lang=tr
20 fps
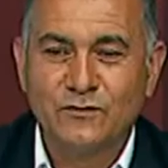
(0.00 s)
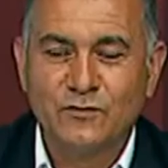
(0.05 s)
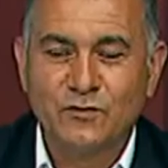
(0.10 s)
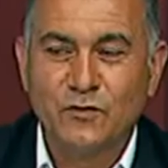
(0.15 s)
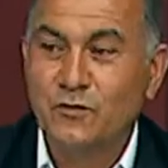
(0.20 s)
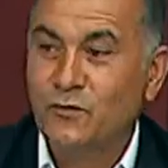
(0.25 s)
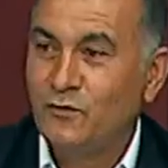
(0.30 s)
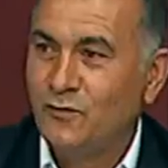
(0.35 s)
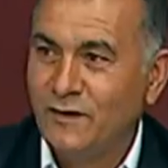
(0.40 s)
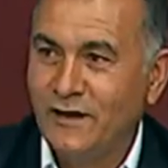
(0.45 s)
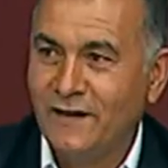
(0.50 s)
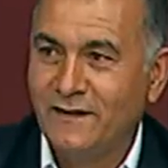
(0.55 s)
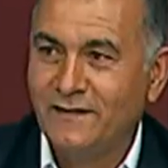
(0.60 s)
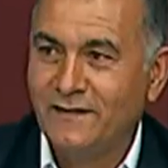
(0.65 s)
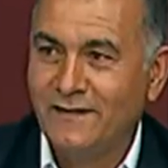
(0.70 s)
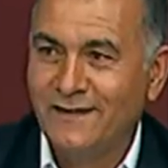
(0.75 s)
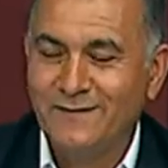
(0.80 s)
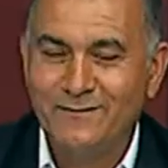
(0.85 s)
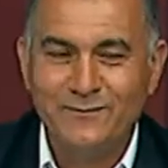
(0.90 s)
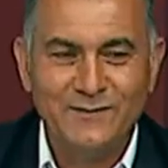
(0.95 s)
son
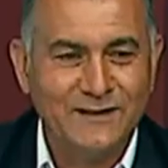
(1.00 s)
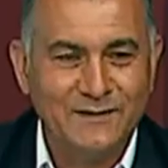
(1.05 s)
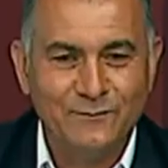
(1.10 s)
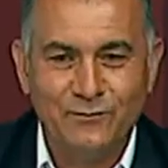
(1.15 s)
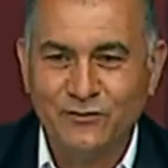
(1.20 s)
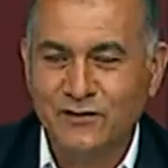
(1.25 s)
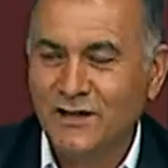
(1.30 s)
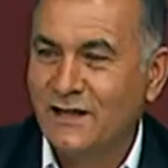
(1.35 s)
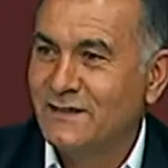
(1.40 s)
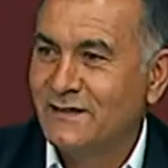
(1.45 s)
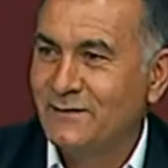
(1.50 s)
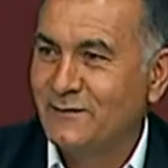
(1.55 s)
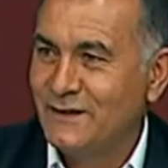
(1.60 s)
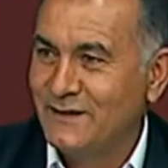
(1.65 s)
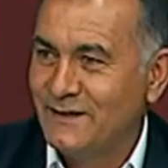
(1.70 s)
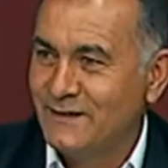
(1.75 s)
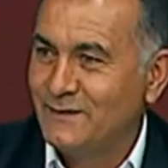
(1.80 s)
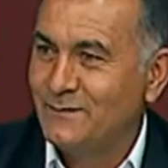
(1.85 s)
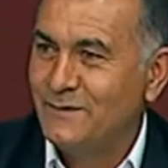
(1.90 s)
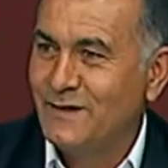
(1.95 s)
günlerinde bize bu şansı
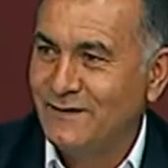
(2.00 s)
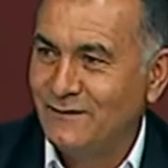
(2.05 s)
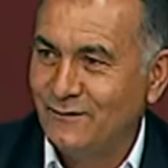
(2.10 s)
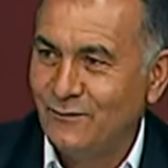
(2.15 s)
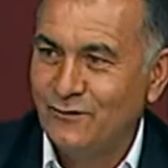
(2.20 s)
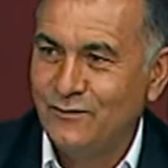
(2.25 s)
verdiğiniz için ben